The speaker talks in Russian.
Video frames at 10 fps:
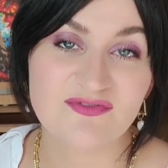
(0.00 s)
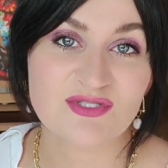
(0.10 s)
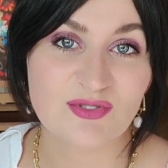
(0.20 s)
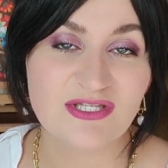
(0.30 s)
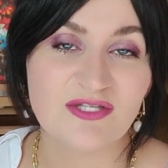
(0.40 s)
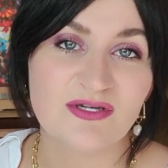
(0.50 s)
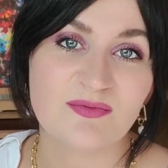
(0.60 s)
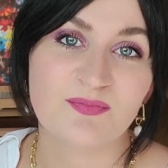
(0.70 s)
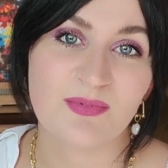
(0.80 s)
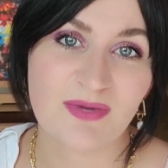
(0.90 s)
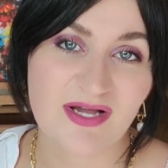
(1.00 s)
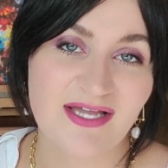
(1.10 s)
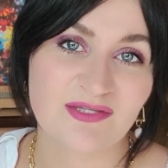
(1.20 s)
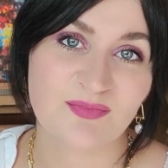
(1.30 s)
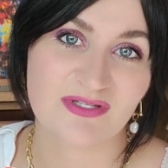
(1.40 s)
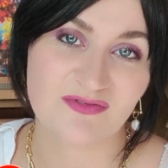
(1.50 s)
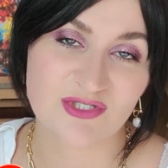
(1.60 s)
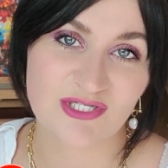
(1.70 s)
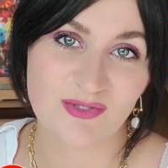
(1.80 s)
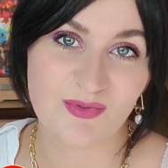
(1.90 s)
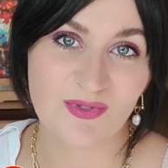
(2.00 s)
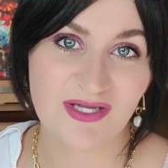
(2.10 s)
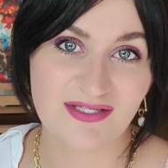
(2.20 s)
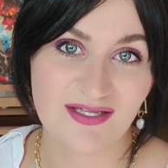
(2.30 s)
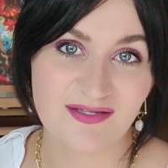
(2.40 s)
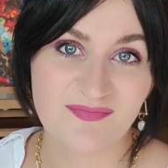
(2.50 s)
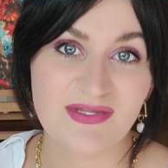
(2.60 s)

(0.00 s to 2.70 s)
Все это помогает продвижению канала.